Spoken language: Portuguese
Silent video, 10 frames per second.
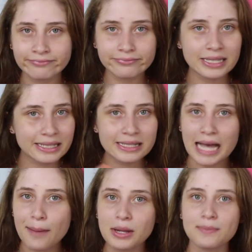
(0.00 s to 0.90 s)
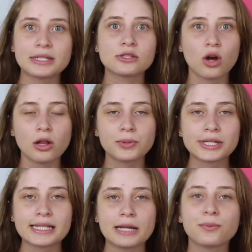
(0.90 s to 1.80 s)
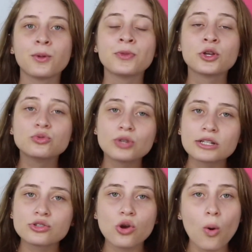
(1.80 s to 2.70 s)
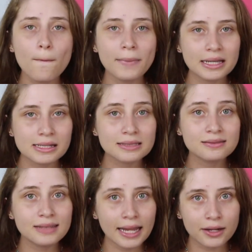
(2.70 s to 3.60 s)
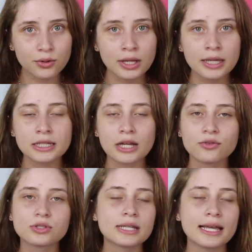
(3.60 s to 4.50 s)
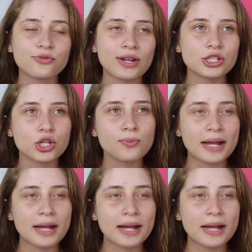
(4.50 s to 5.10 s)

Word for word: precisar para ir para a escola, por exemplo, durante um mês inteiro. Então você, diferente aqui do